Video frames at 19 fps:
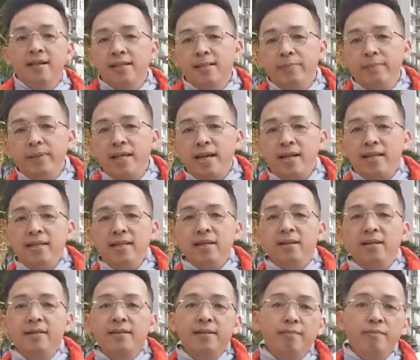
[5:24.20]

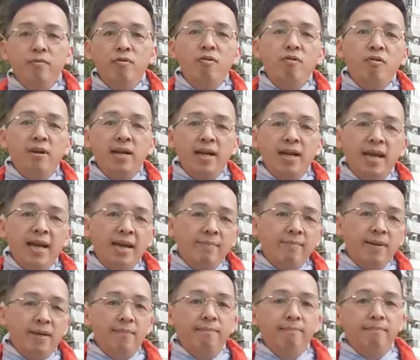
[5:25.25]
Sebenarnya, semua orang
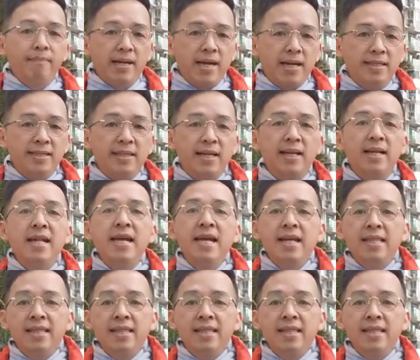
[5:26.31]
hebat berasal